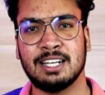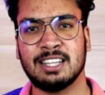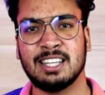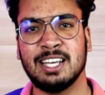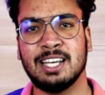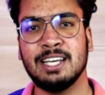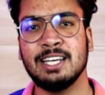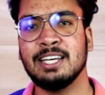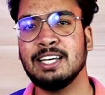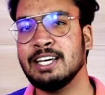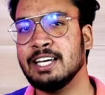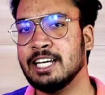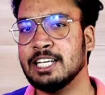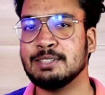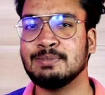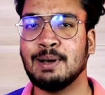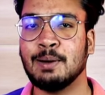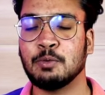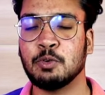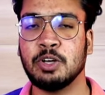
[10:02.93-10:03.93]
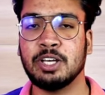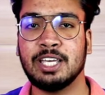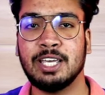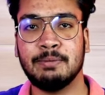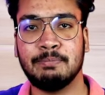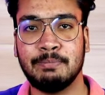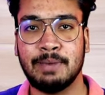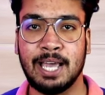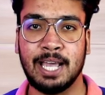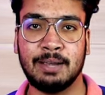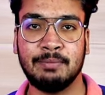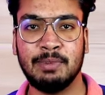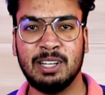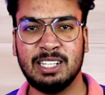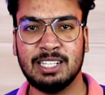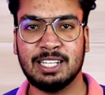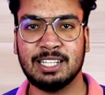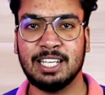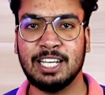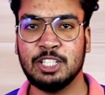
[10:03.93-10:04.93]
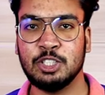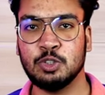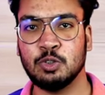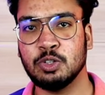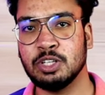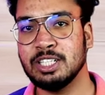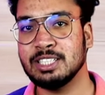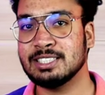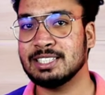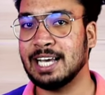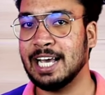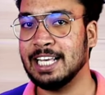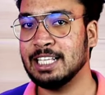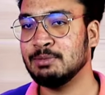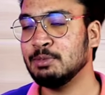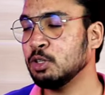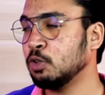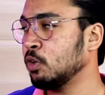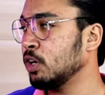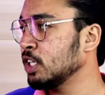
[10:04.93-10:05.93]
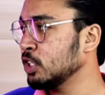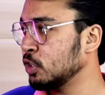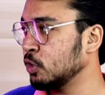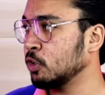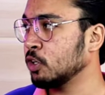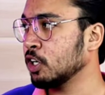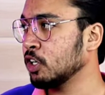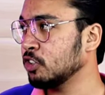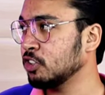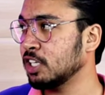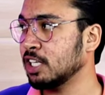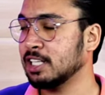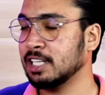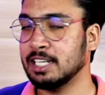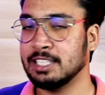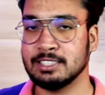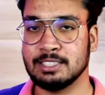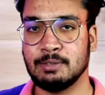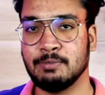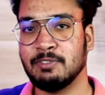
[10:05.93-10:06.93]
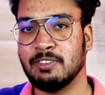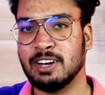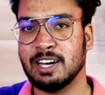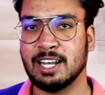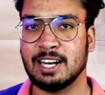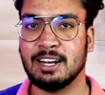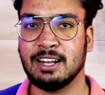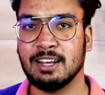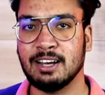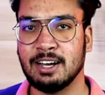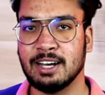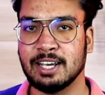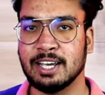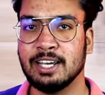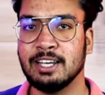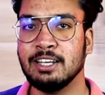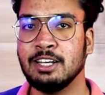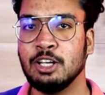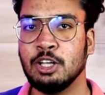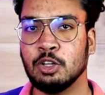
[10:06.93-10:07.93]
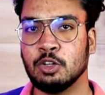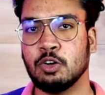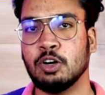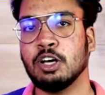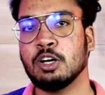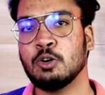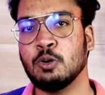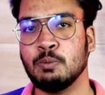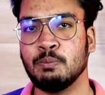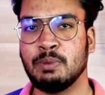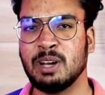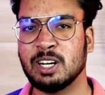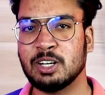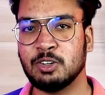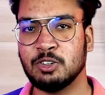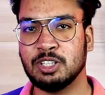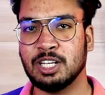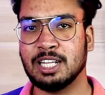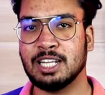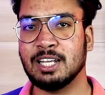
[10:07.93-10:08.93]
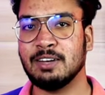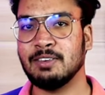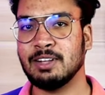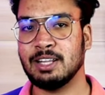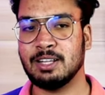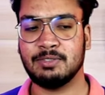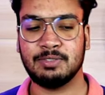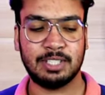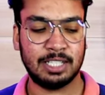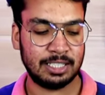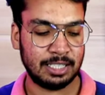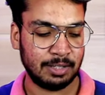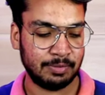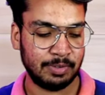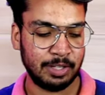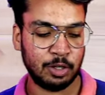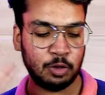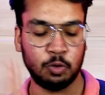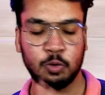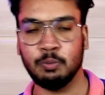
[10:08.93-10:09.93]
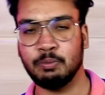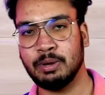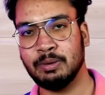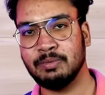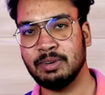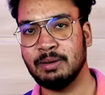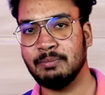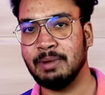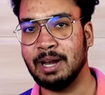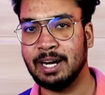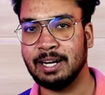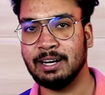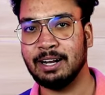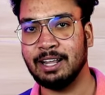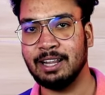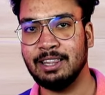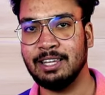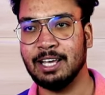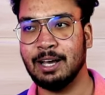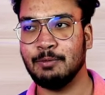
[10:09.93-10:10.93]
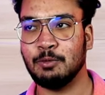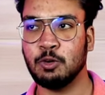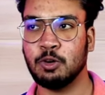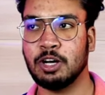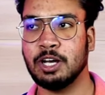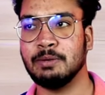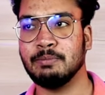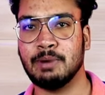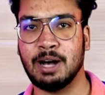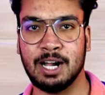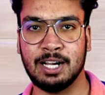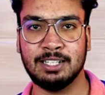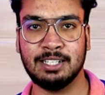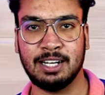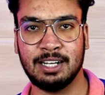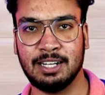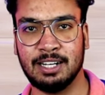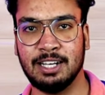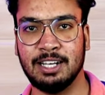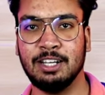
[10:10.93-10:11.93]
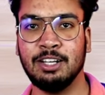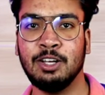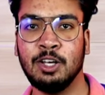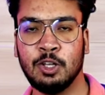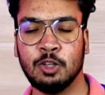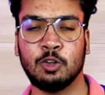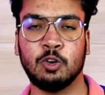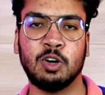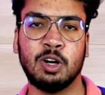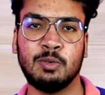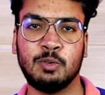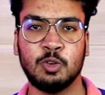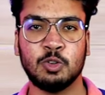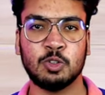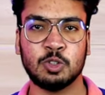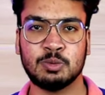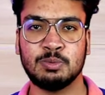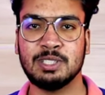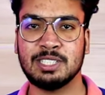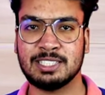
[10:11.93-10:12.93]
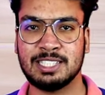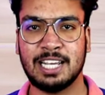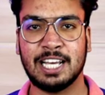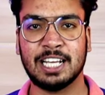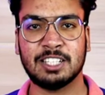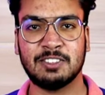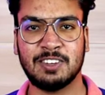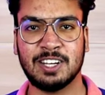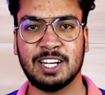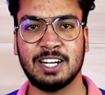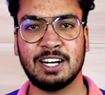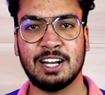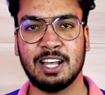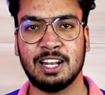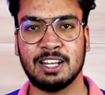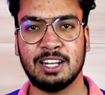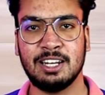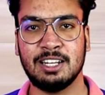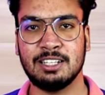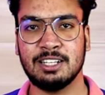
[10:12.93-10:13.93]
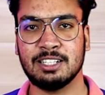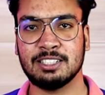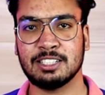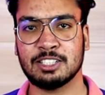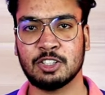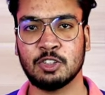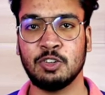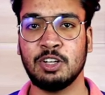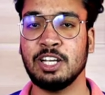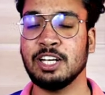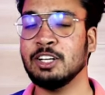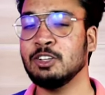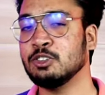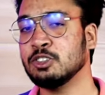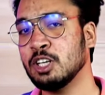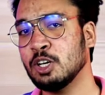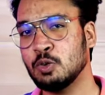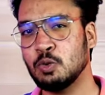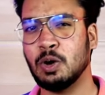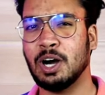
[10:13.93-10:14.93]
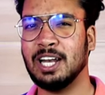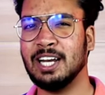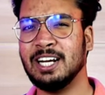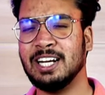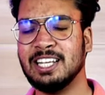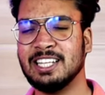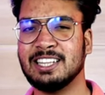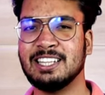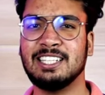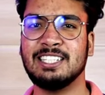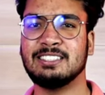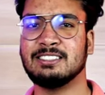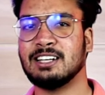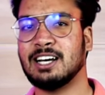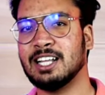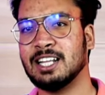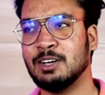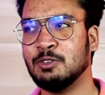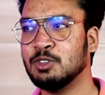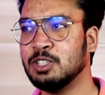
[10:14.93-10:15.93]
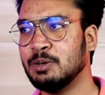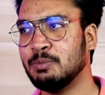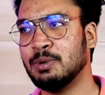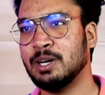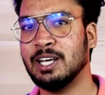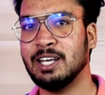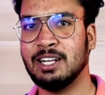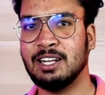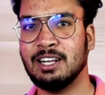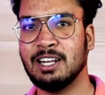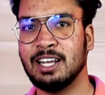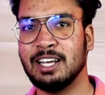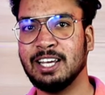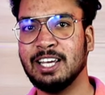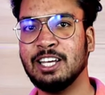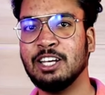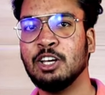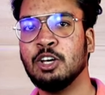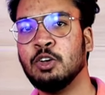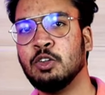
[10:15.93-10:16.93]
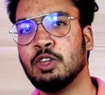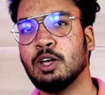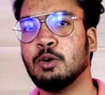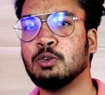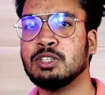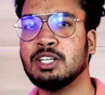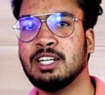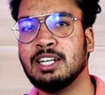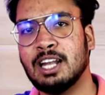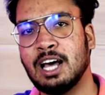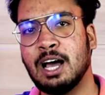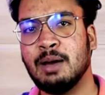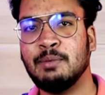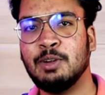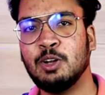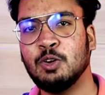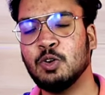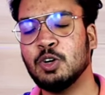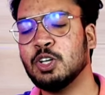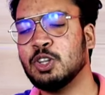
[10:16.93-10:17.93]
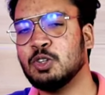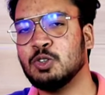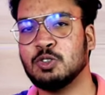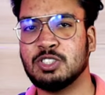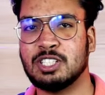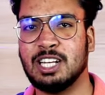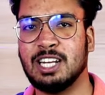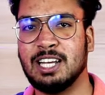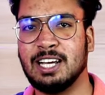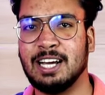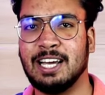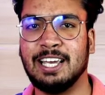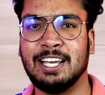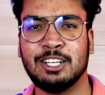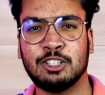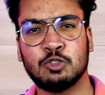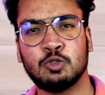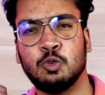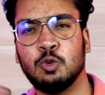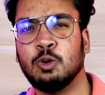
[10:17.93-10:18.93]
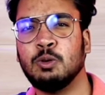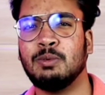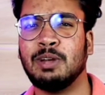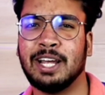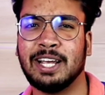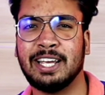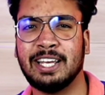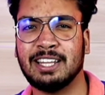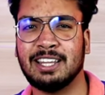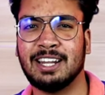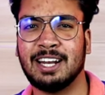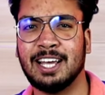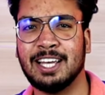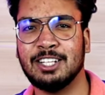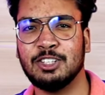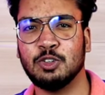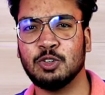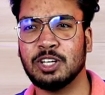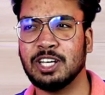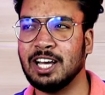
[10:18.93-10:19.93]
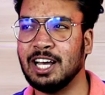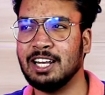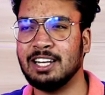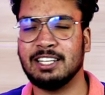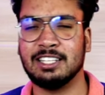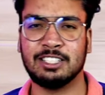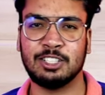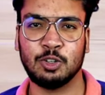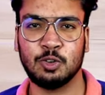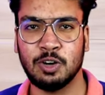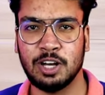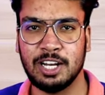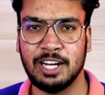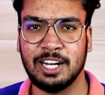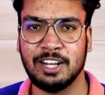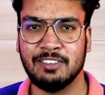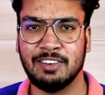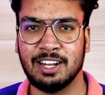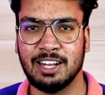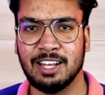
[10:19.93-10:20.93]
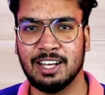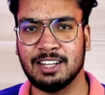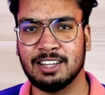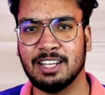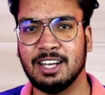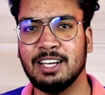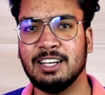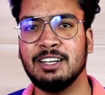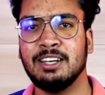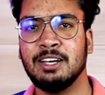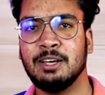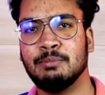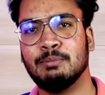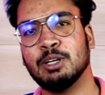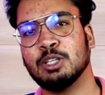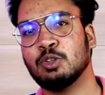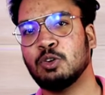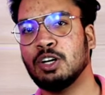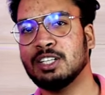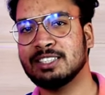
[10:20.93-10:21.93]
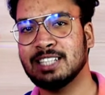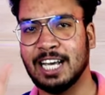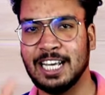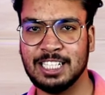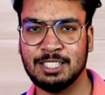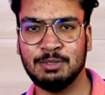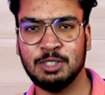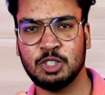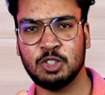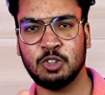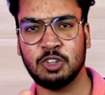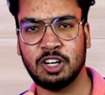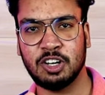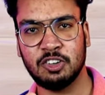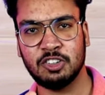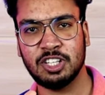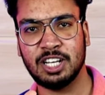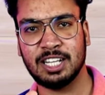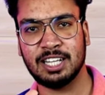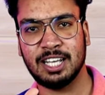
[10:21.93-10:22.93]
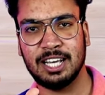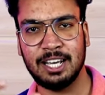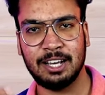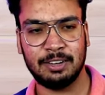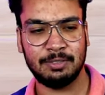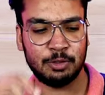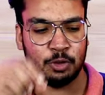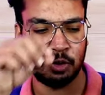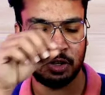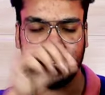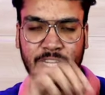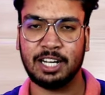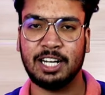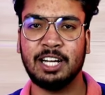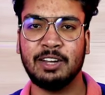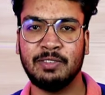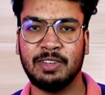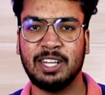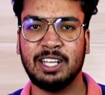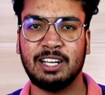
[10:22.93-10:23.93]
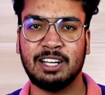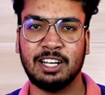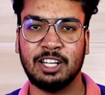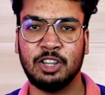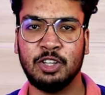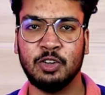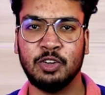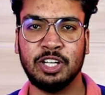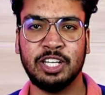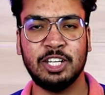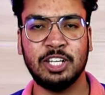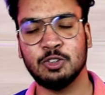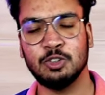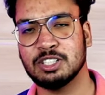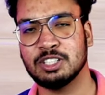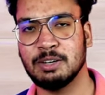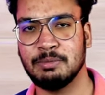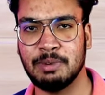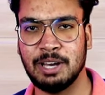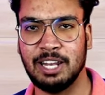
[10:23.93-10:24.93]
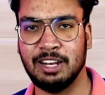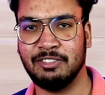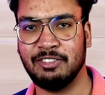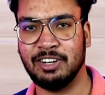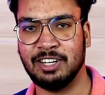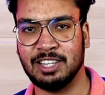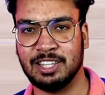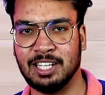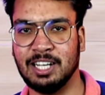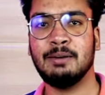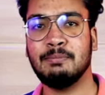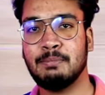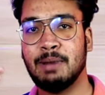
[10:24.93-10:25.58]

जाते हैं इसमें आपको एक ये बैग मिल जाता है जो कि साइज़ में थोड़ा छोटा हो जाता है जिप वगैरह लगा के थोड़ा कॉम्पैक्ट हो जाता है मतलब जैसे आपने रूम पर अपना बैग डाल दिया आपको कहीं बाहर जाना है थोड़ा बहुत उसमें स्नैक्स वगैरह डाल के ले जा सकते हो लेकिन उसकी क्वालिटी इतनी ज़्यादा मुझे बढ़िया नहीं लगी तो उसे ना भी लोगे तो चलेगा एक स्कूल बैग की तरह है जो कि हल्की सी क्वालिटी वाला आता है बस थोड़ा साइज़ में छोटा हो जाता है आपको रखने में दिक्कत नहीं होगी ये उसका बेनिफिट था